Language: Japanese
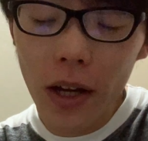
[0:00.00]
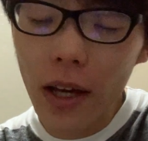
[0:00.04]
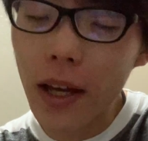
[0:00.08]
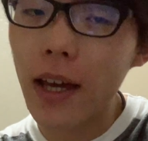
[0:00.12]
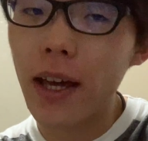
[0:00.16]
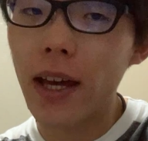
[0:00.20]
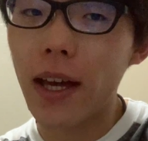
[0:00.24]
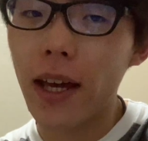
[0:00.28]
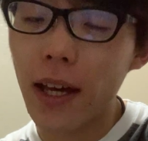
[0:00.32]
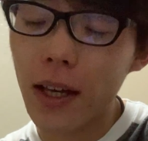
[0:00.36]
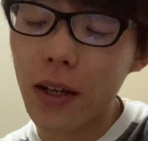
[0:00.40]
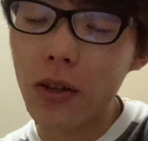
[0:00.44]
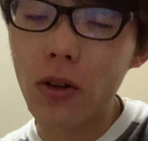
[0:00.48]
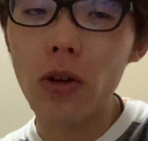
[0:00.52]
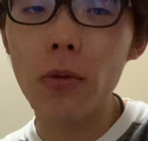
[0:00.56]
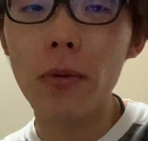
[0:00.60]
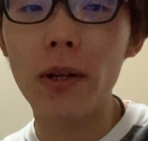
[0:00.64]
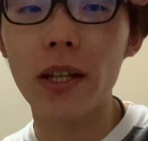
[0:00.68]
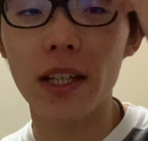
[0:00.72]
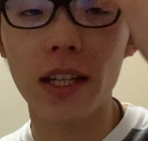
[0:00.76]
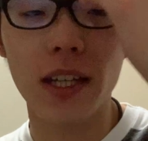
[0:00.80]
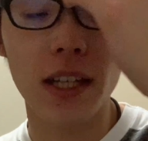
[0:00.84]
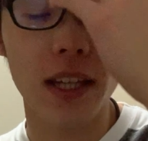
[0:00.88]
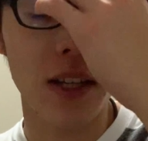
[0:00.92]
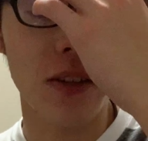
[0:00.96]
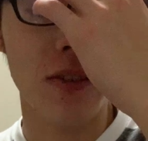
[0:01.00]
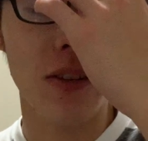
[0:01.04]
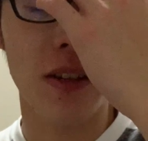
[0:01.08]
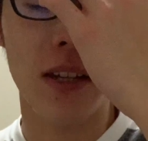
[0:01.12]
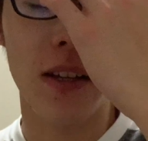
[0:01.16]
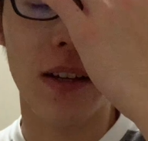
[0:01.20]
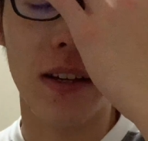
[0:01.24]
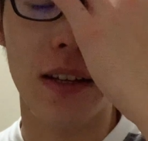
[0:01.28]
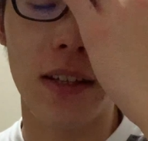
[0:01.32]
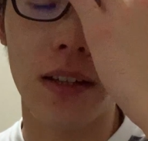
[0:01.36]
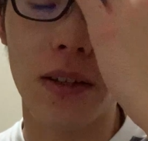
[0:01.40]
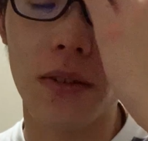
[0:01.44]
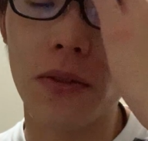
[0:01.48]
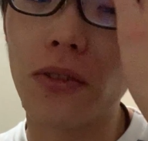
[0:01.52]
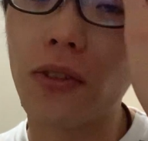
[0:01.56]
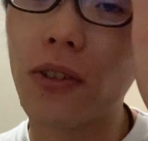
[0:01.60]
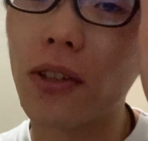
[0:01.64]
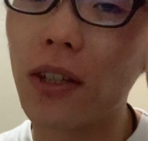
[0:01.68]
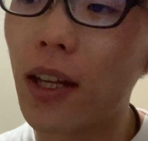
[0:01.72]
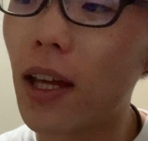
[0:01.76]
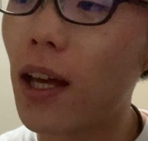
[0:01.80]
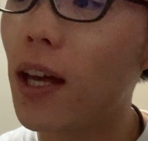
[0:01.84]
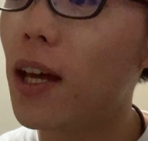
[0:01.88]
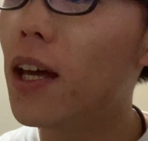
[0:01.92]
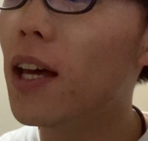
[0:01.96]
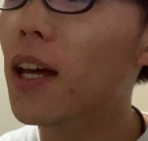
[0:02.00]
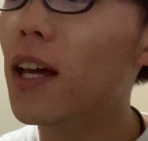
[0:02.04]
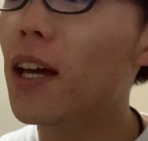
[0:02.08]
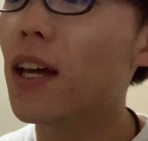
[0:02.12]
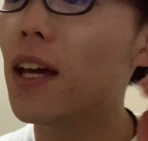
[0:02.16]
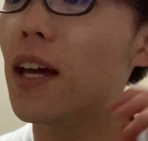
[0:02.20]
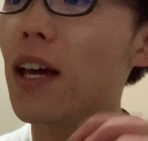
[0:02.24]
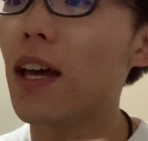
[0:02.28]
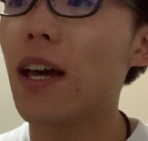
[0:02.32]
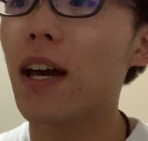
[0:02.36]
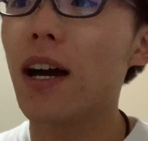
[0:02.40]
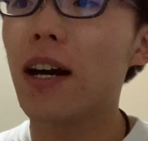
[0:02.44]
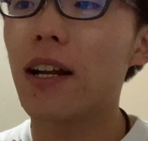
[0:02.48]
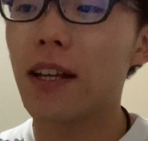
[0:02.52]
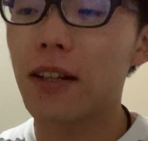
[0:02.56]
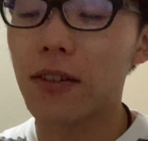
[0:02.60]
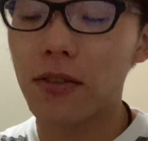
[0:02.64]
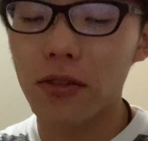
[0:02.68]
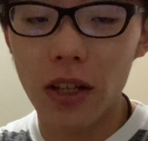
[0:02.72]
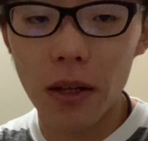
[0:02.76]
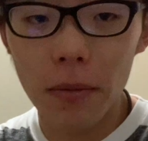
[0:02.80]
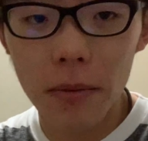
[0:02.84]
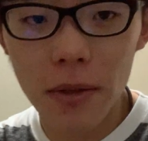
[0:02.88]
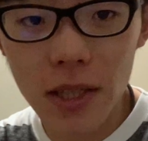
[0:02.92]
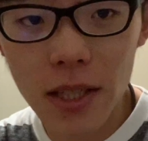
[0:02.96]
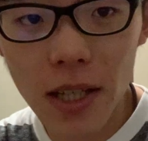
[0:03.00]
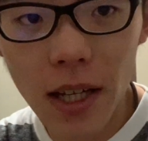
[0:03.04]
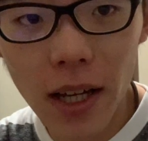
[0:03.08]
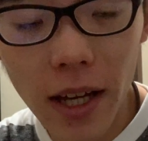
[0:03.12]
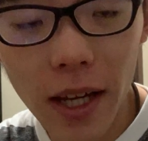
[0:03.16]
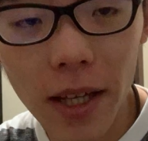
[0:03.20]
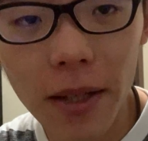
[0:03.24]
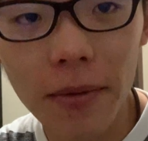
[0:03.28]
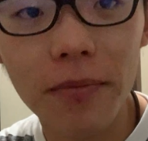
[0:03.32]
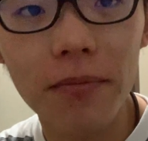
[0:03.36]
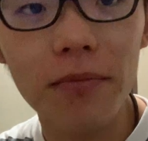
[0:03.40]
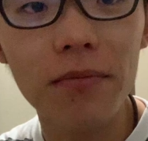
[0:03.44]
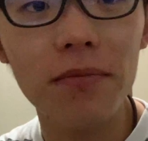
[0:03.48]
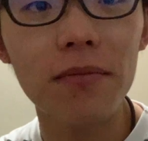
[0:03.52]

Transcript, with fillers: えー、ここまで聞いてくれた方、本当にね、えー、ありがとうございました。はい。